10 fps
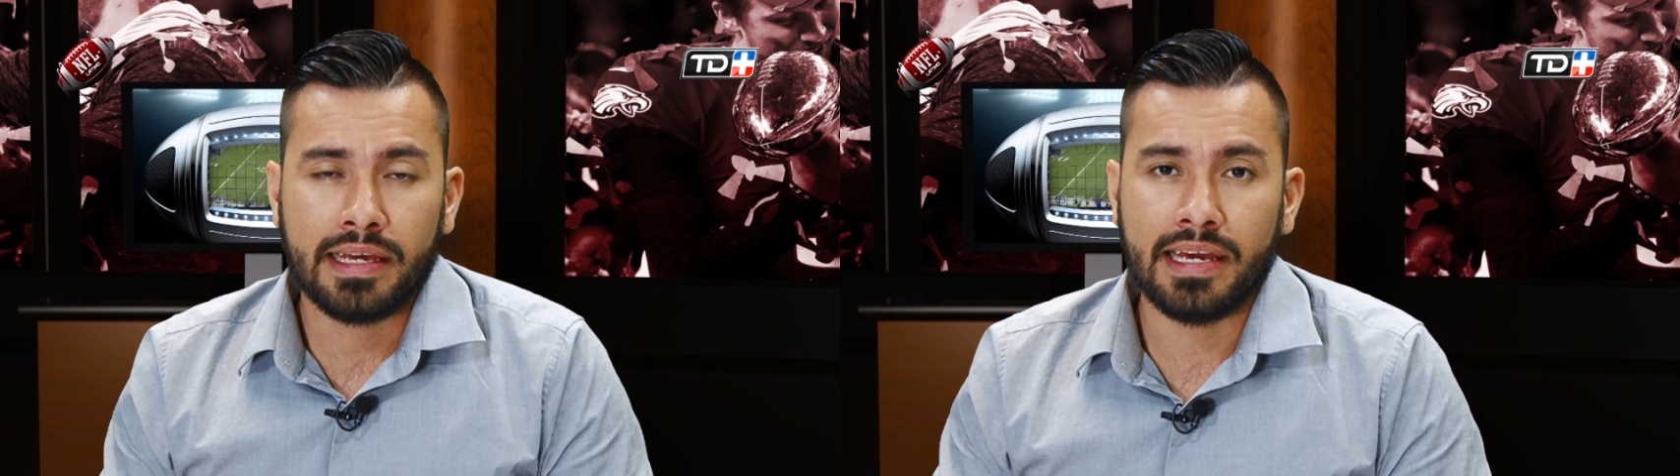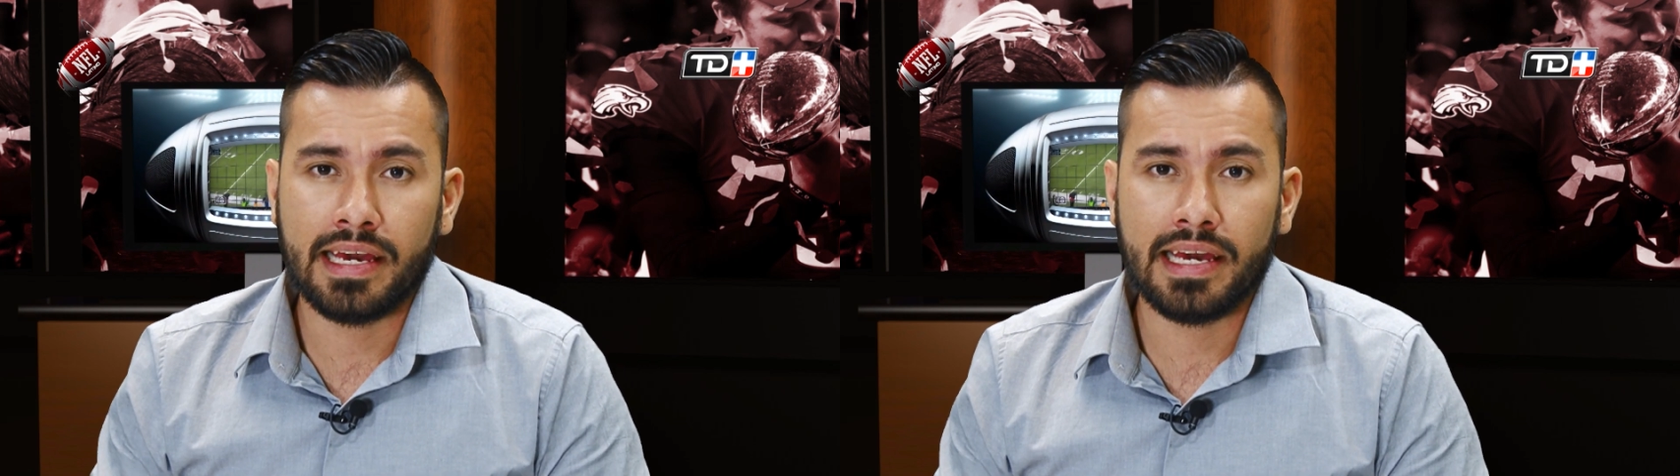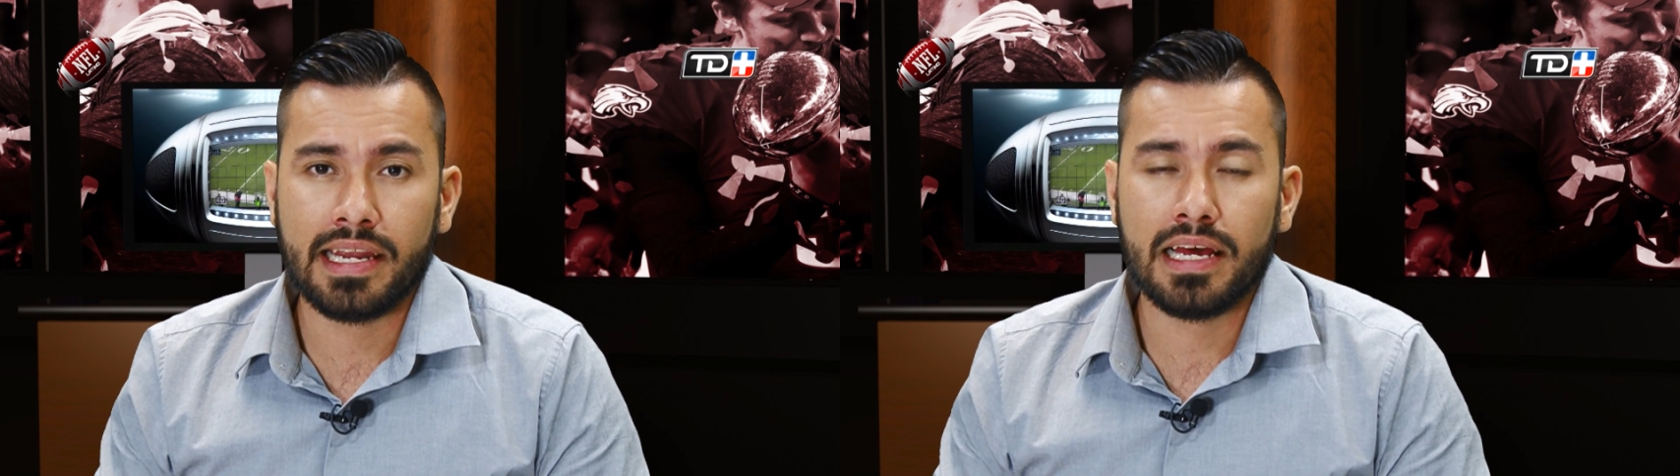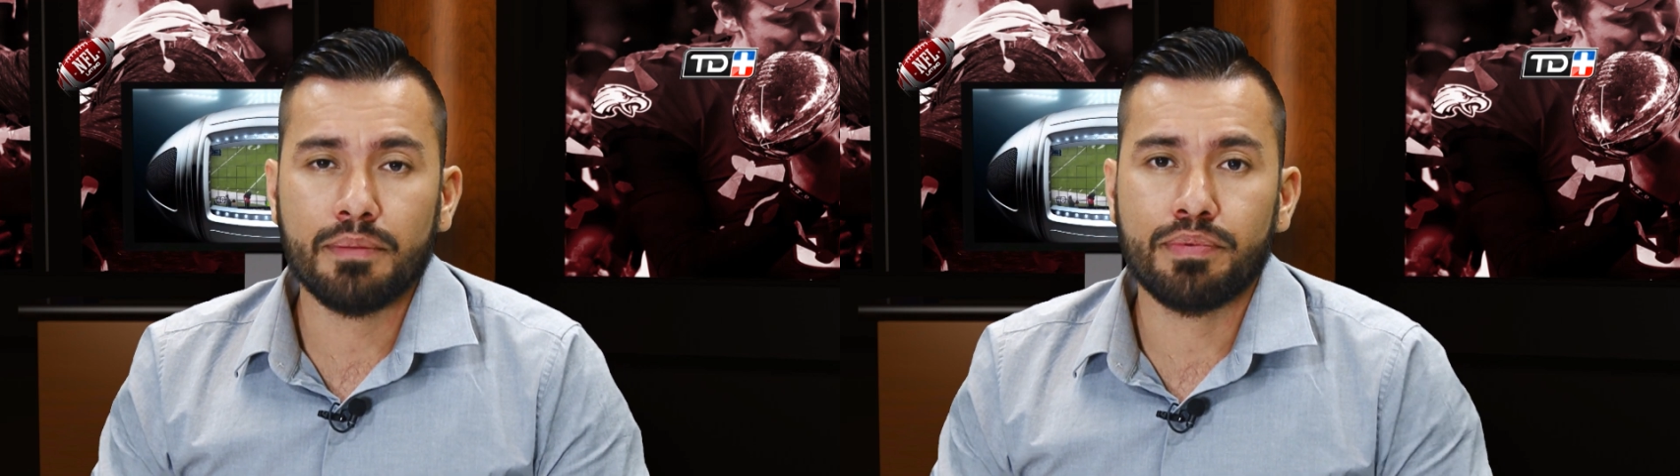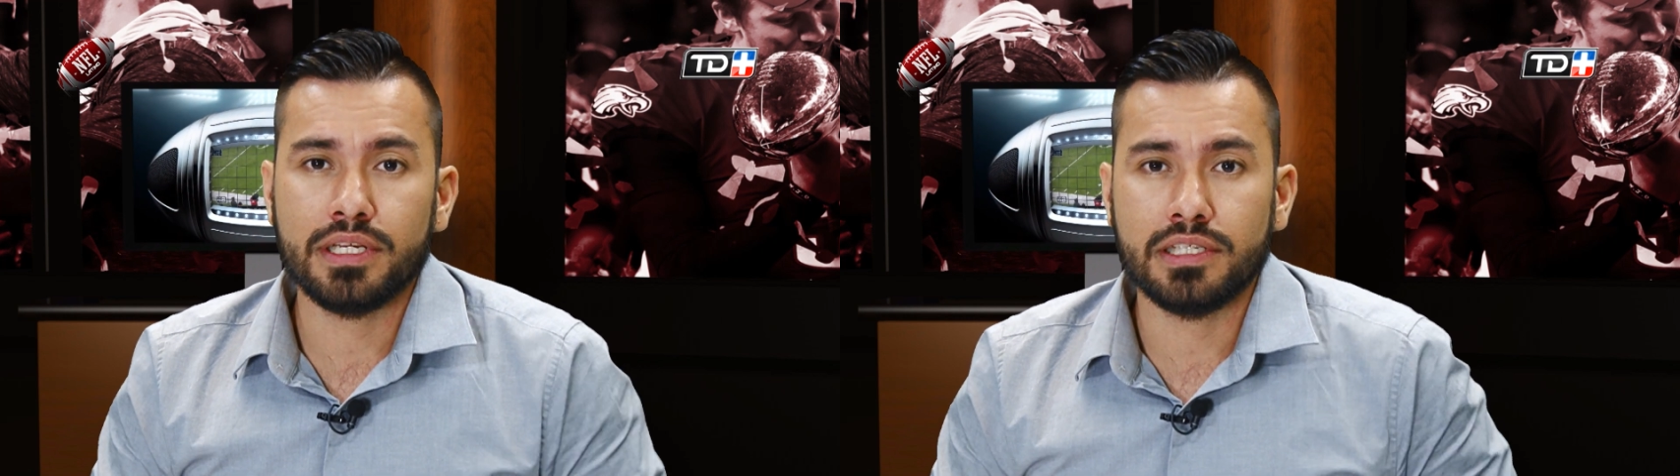Quien era
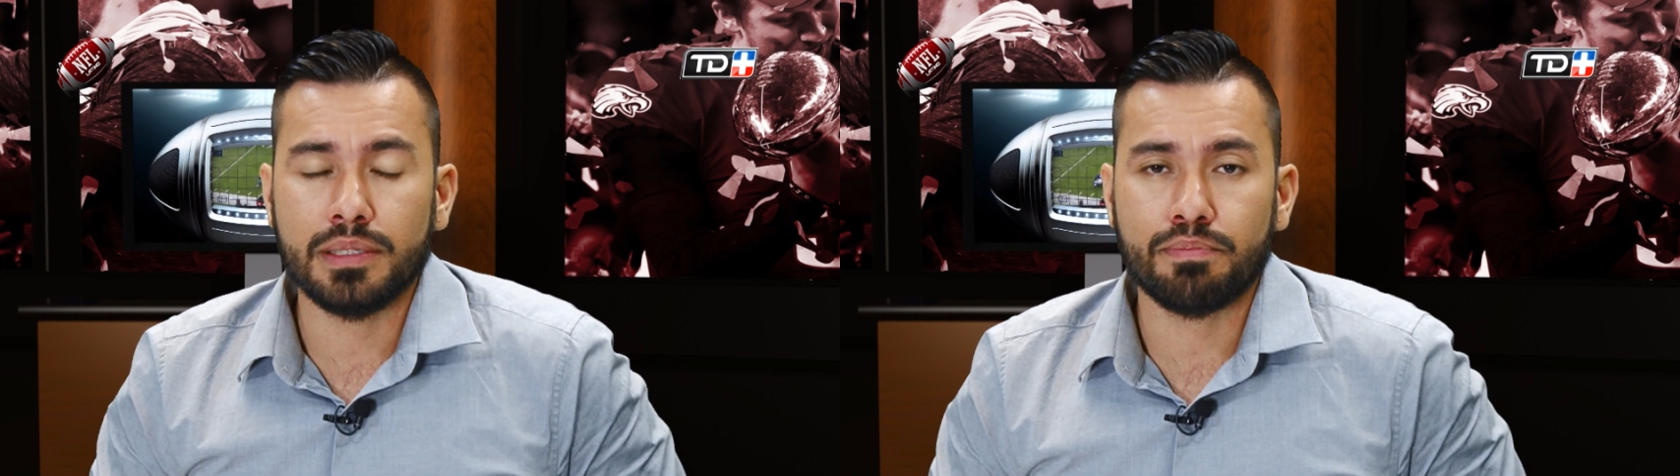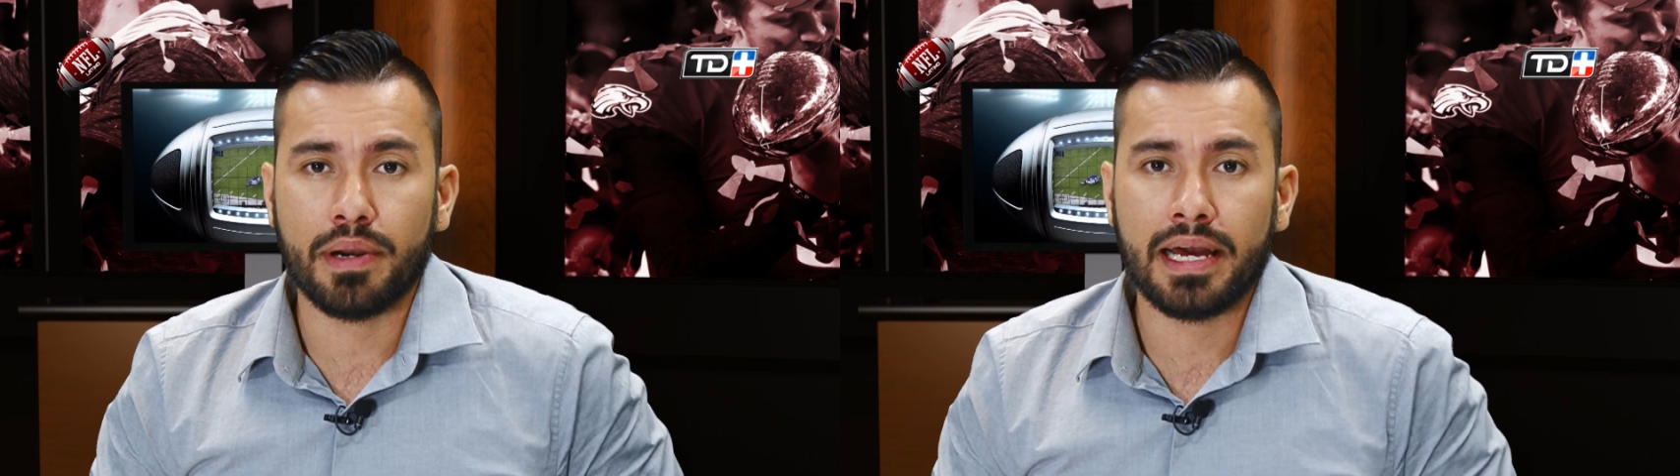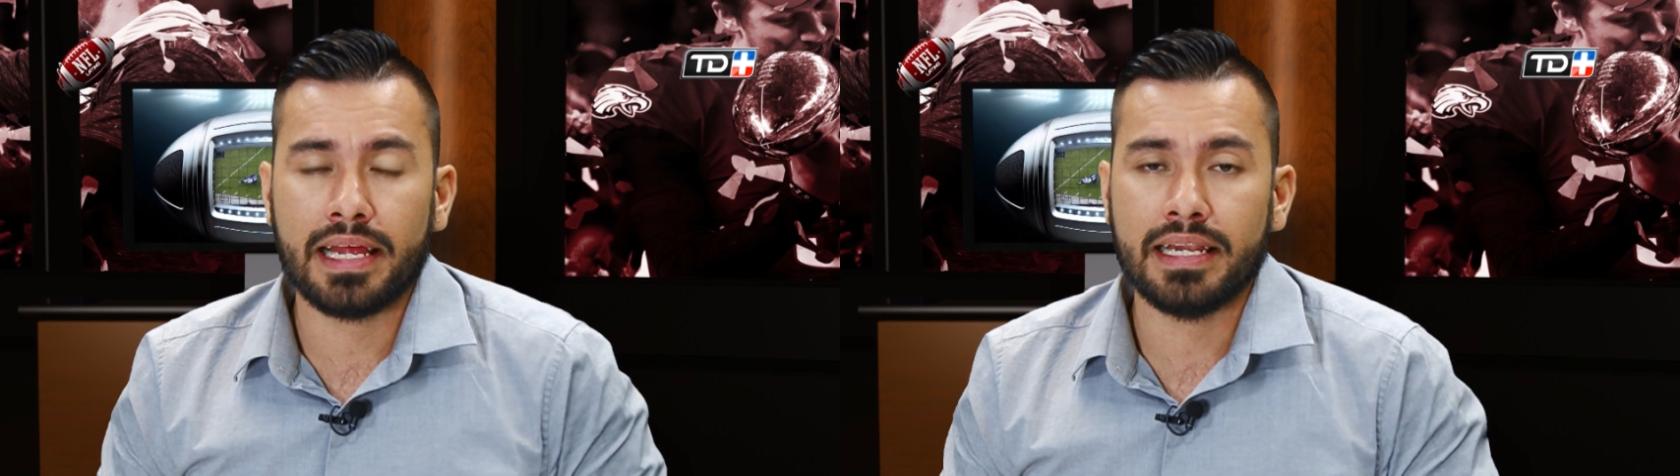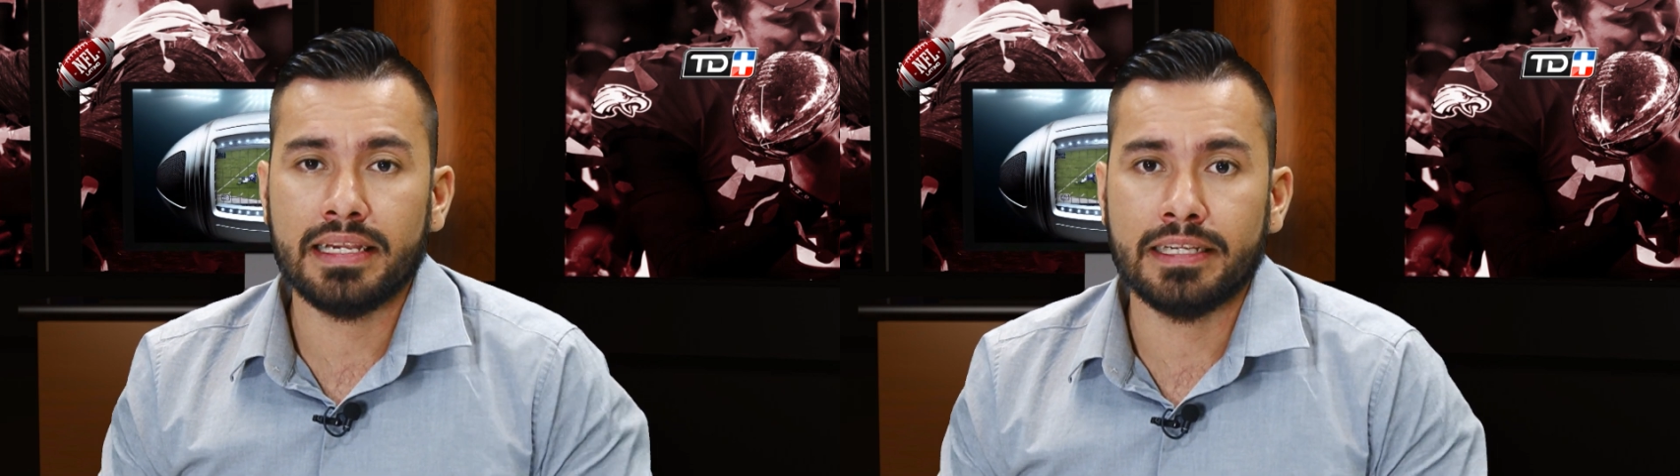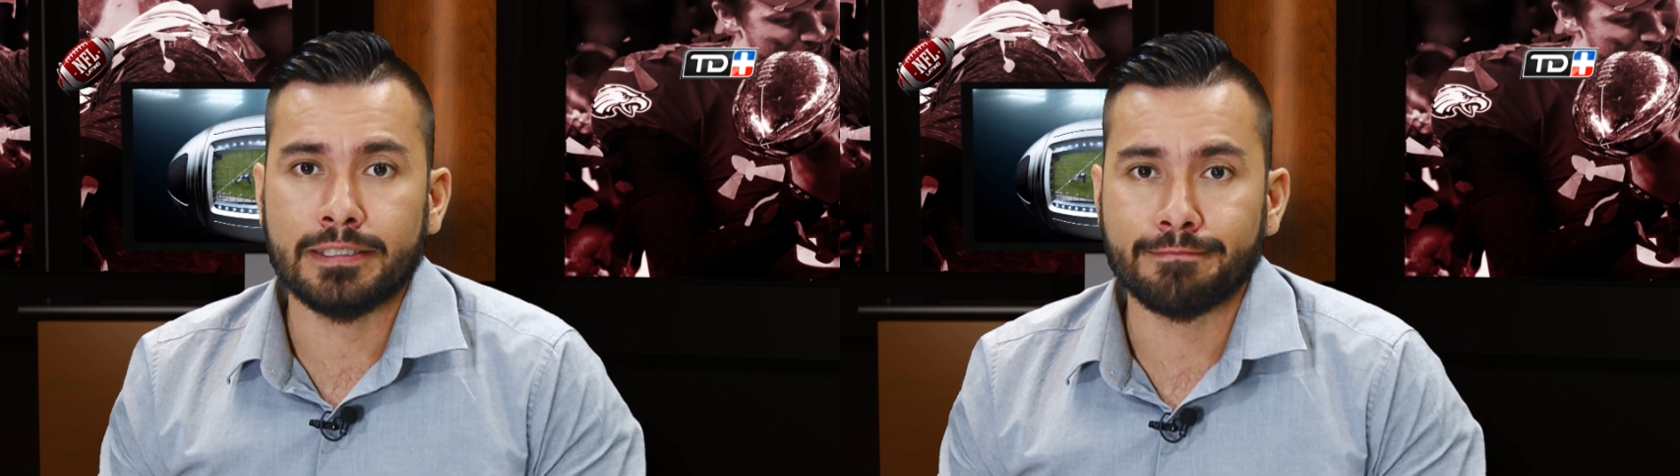el
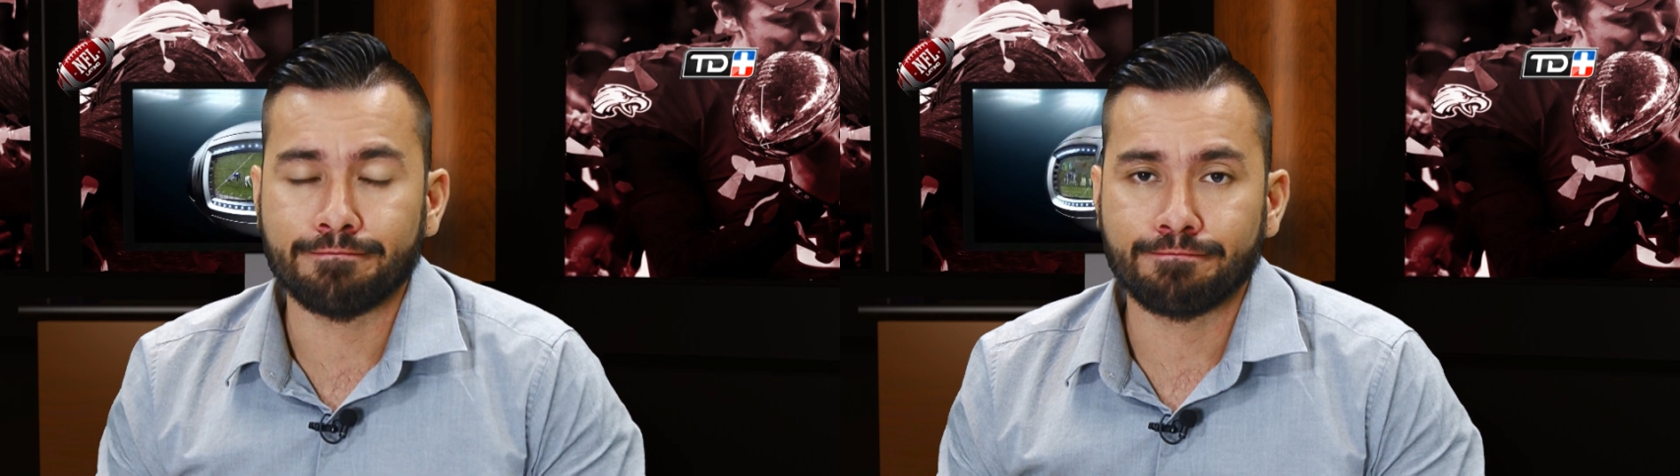principal